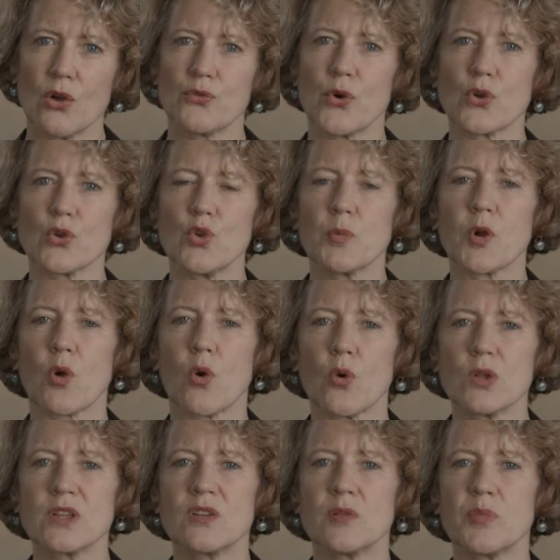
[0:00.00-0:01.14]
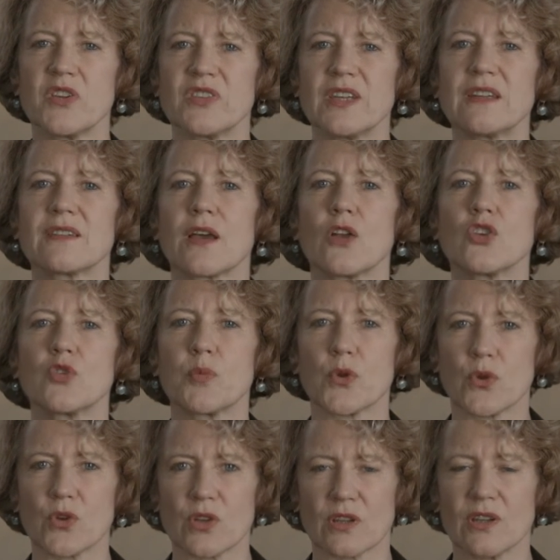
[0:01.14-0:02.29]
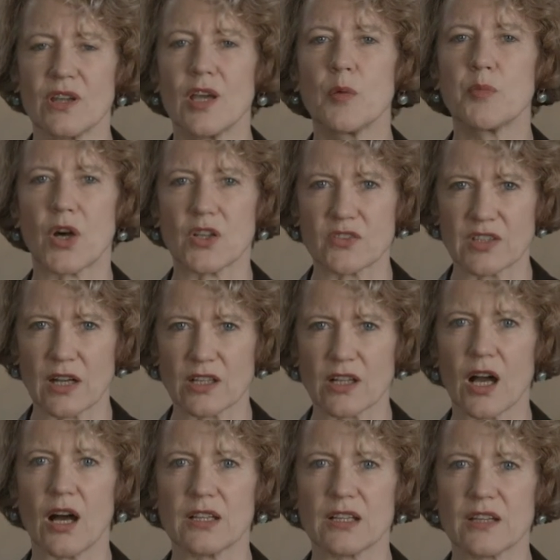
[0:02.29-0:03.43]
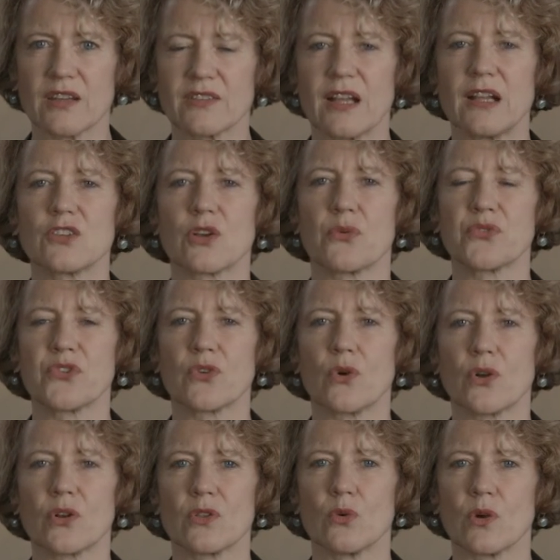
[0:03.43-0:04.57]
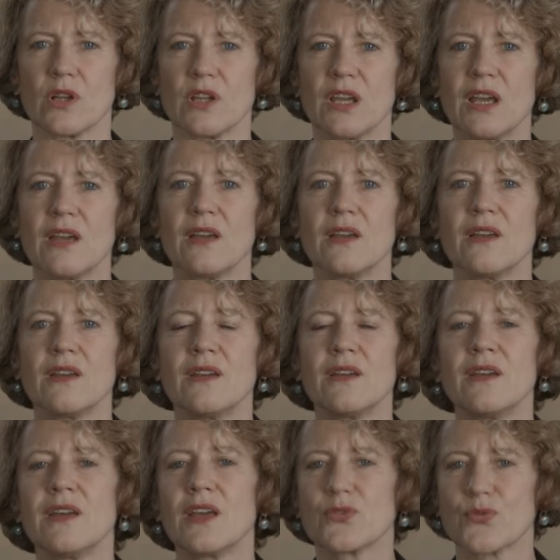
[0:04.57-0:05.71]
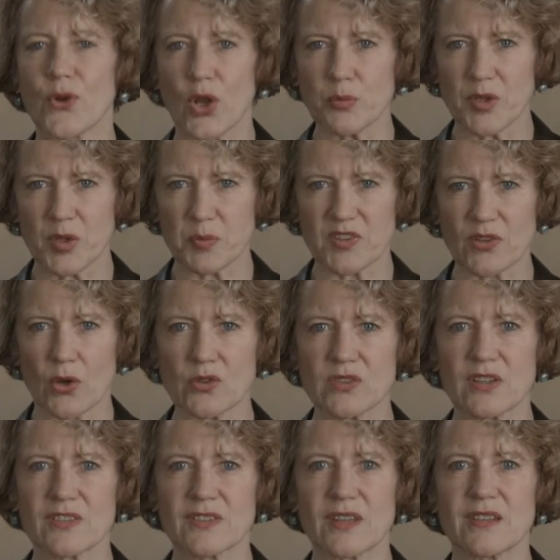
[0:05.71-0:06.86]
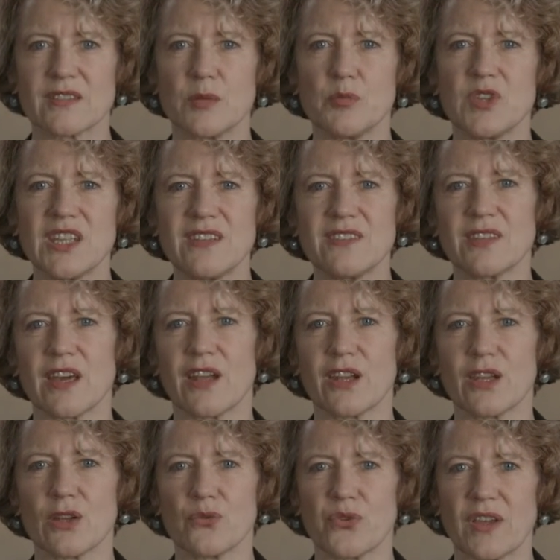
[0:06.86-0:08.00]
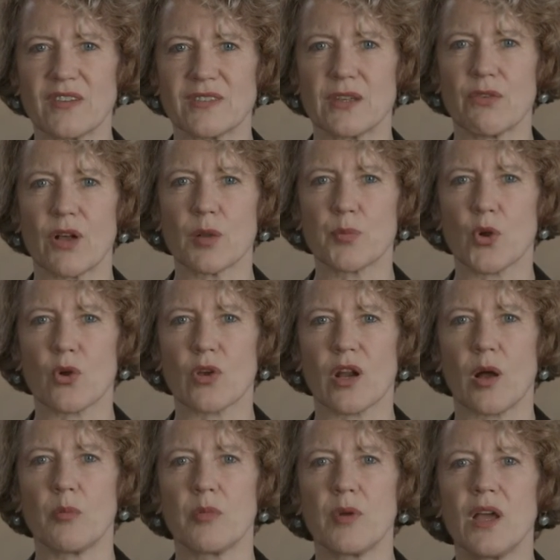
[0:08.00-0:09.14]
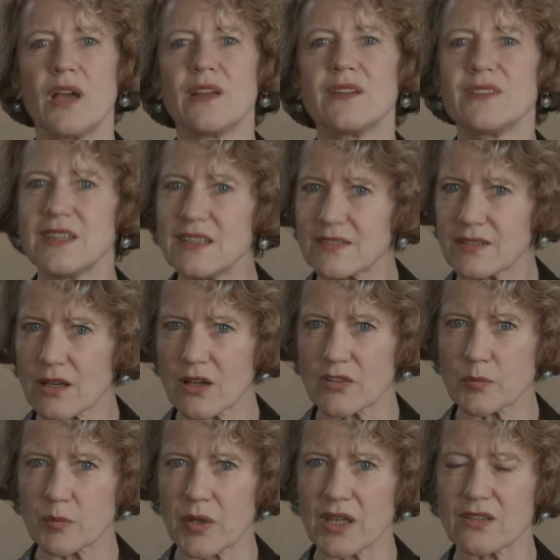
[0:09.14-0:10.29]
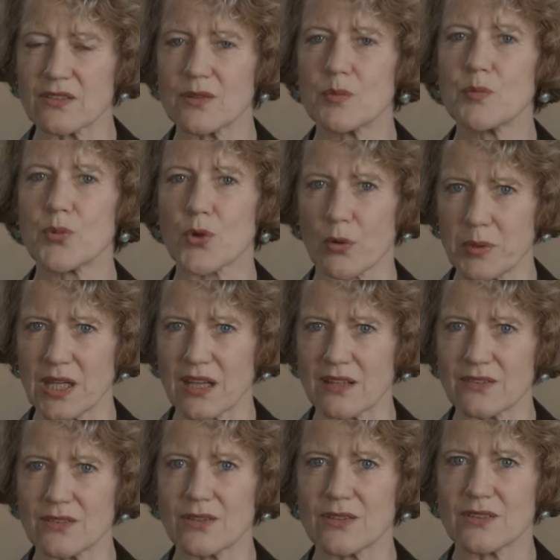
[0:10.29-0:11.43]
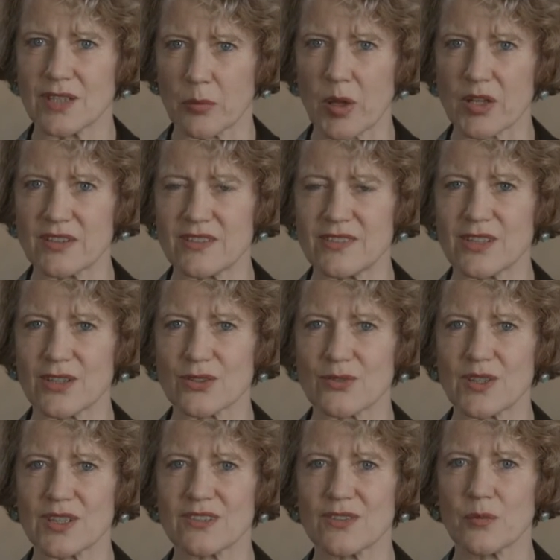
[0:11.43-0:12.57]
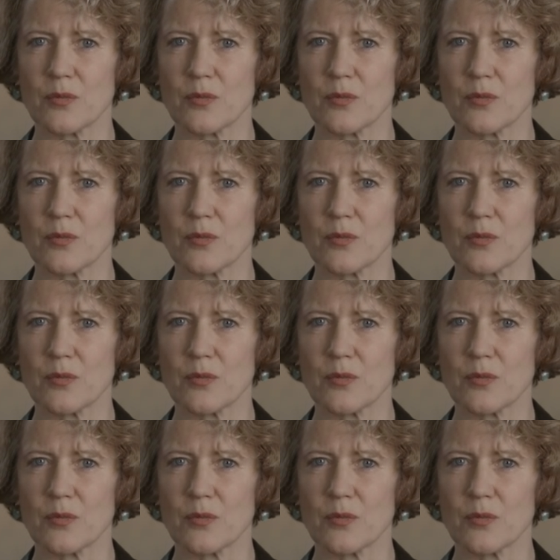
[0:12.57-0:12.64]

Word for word: vor überholten Besitzansprüchen patriarchaler Gesellschaftsordnungen. Es freut mich besonders, dass im diesjährigen Festivalprogramm dieser Aspekt prominent thematisiert wird.